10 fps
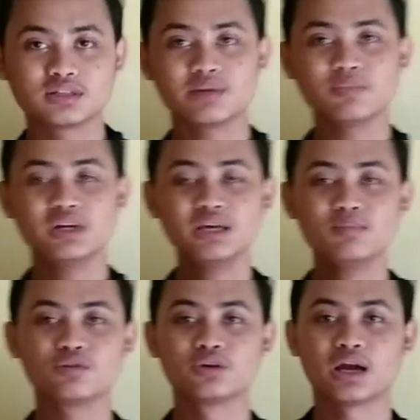Sistem ini
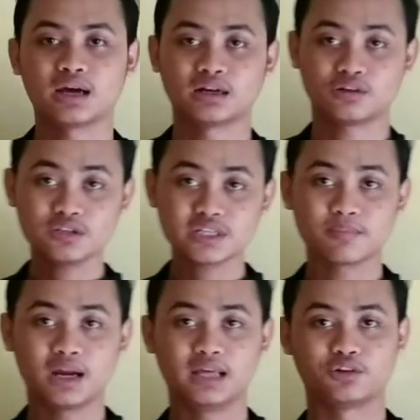menggunakan
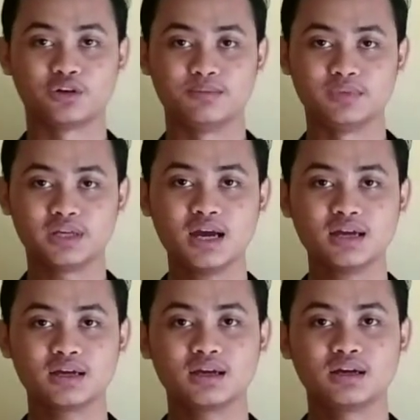konsep
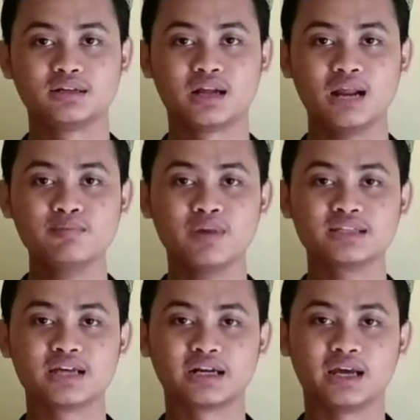elektrokimia dalam
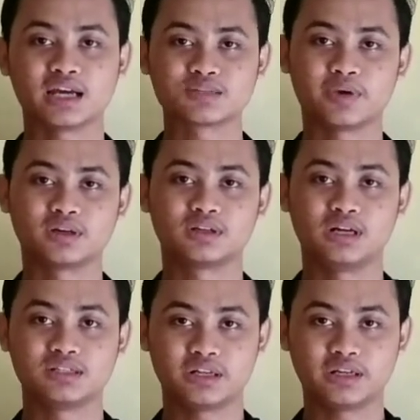mempelajari aspek
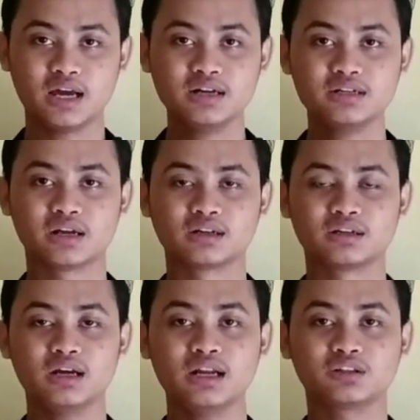kelistrikan dan
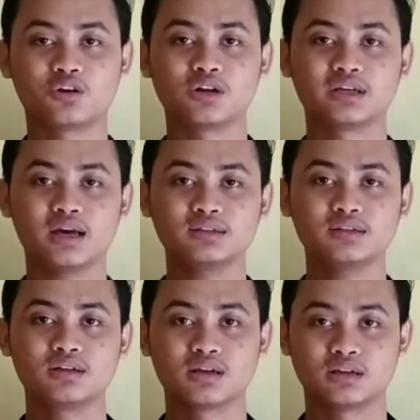
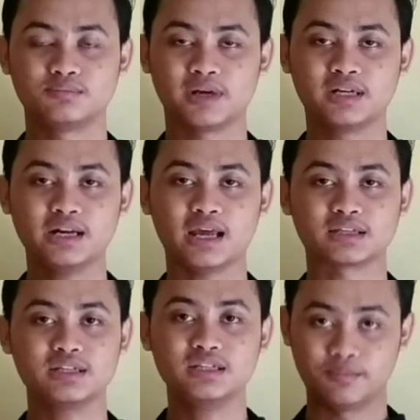keelektrolikan pada
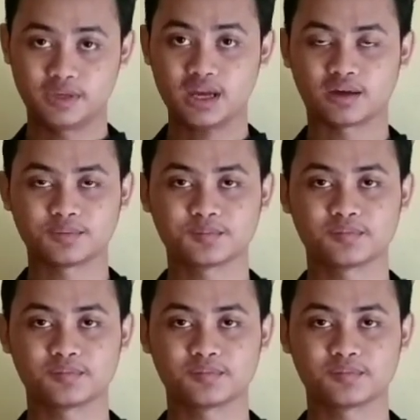reaksi kimia.